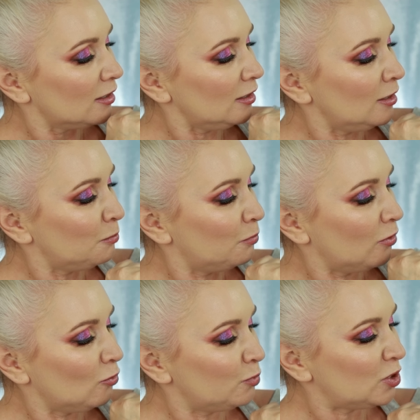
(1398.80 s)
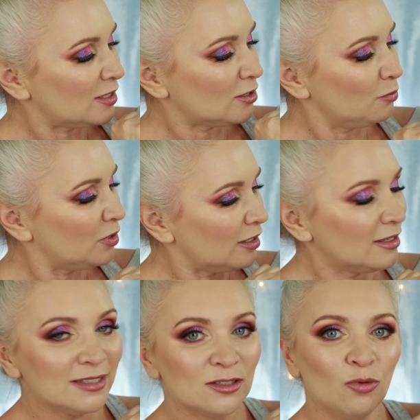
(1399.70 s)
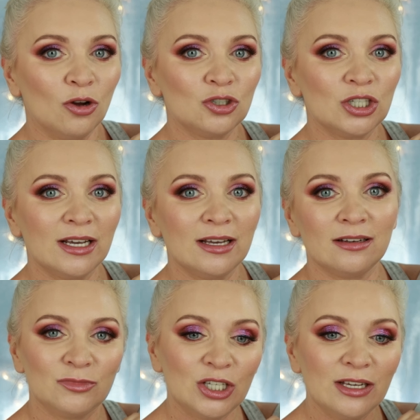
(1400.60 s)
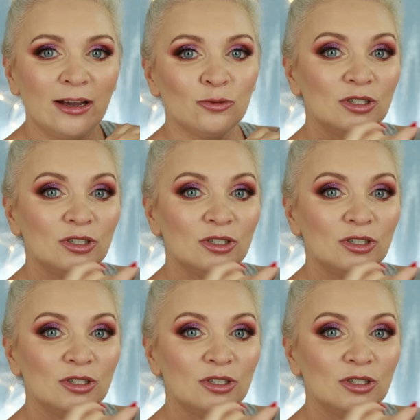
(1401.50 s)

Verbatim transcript: i poróbcie sobie słocze cienia,